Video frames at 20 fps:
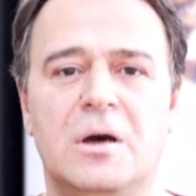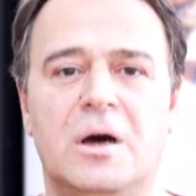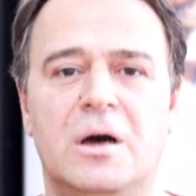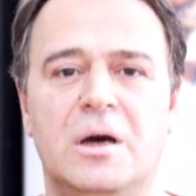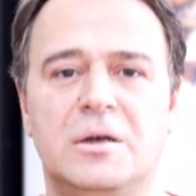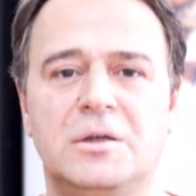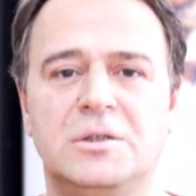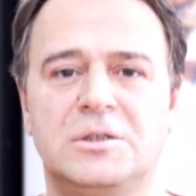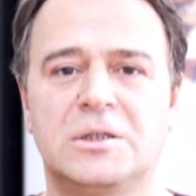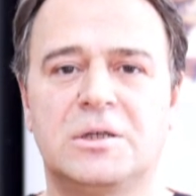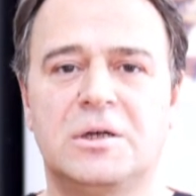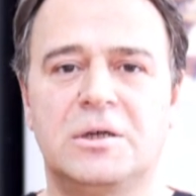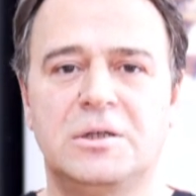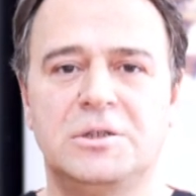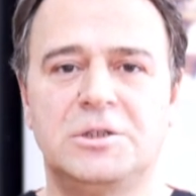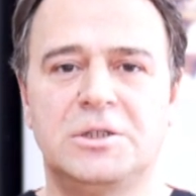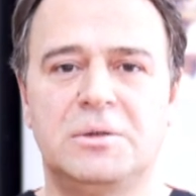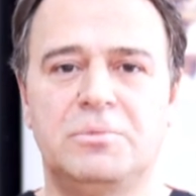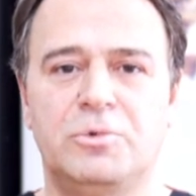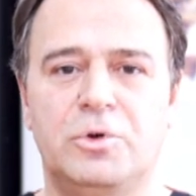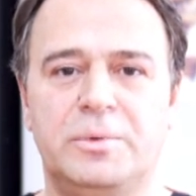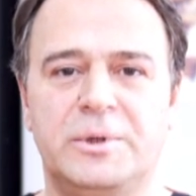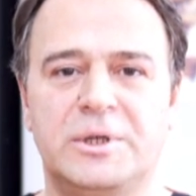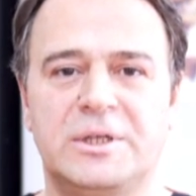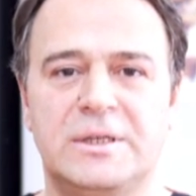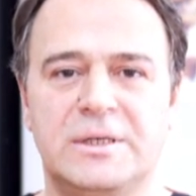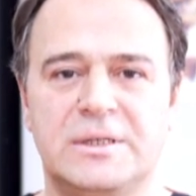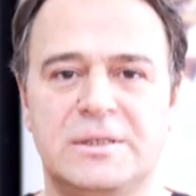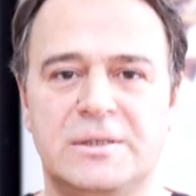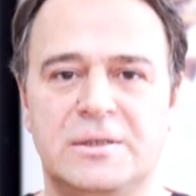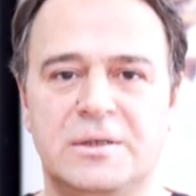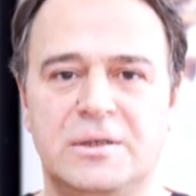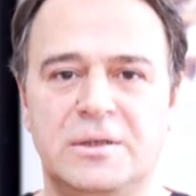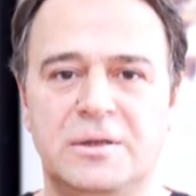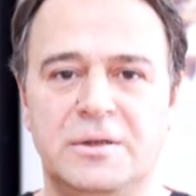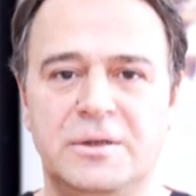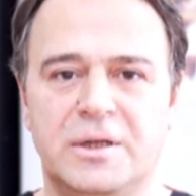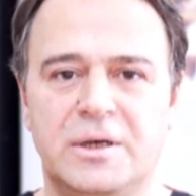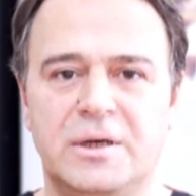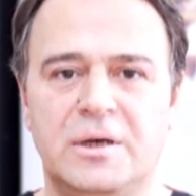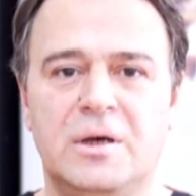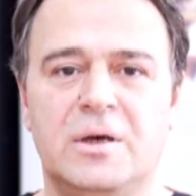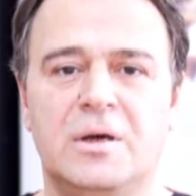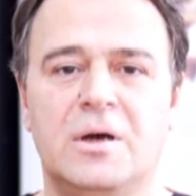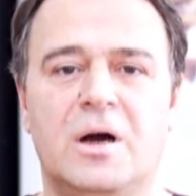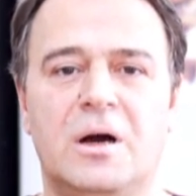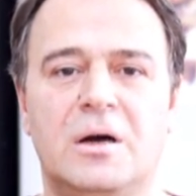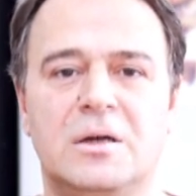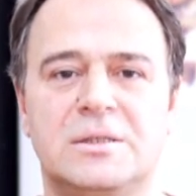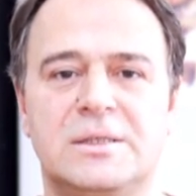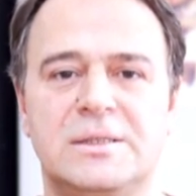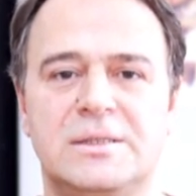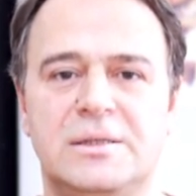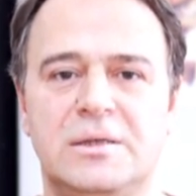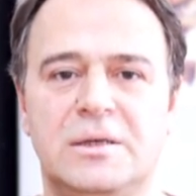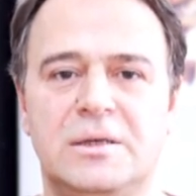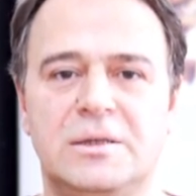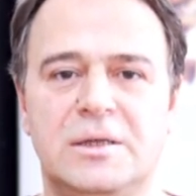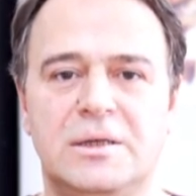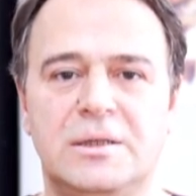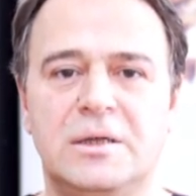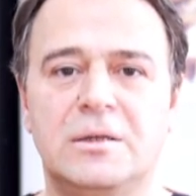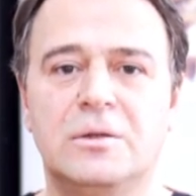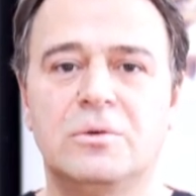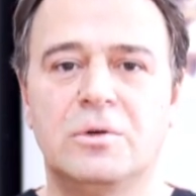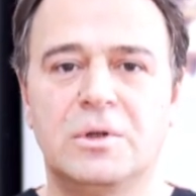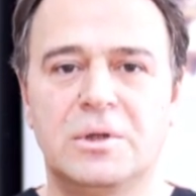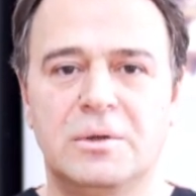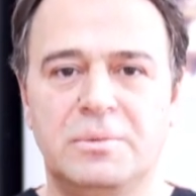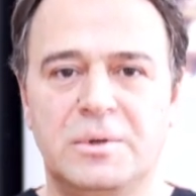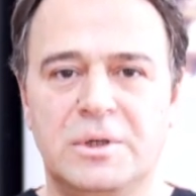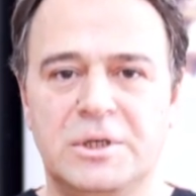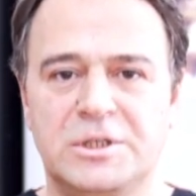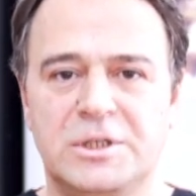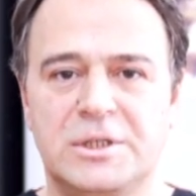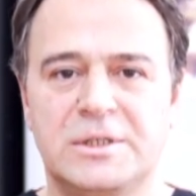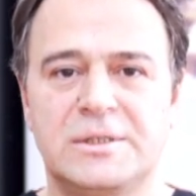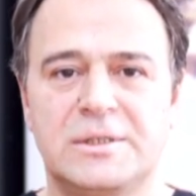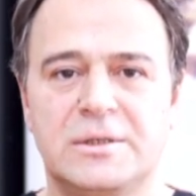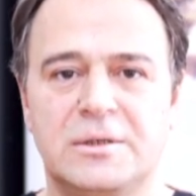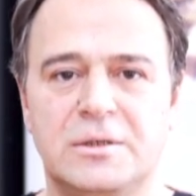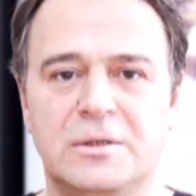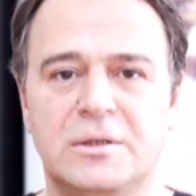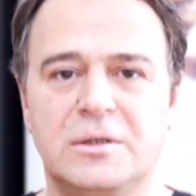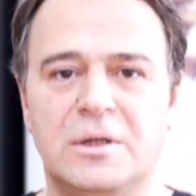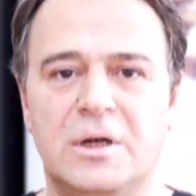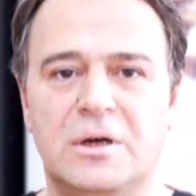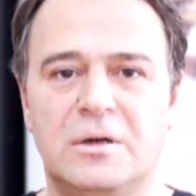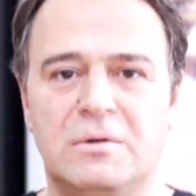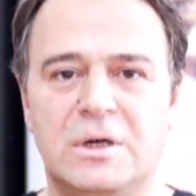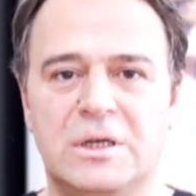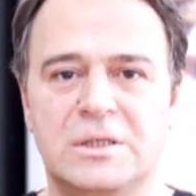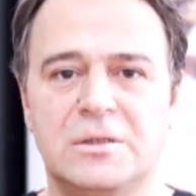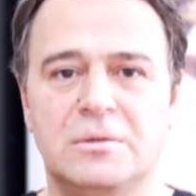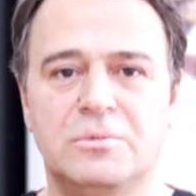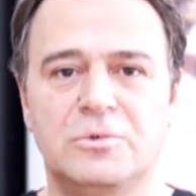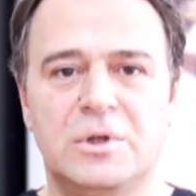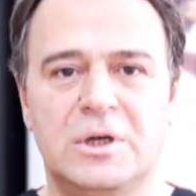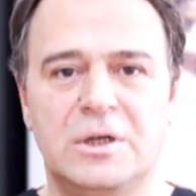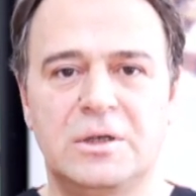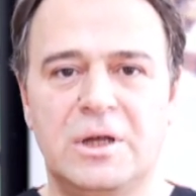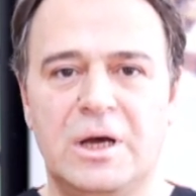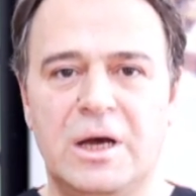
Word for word: Ayrıca karaciğer böbrek testlerinde halsizliğe neden olabilecek sıkıntılar varsa bunlar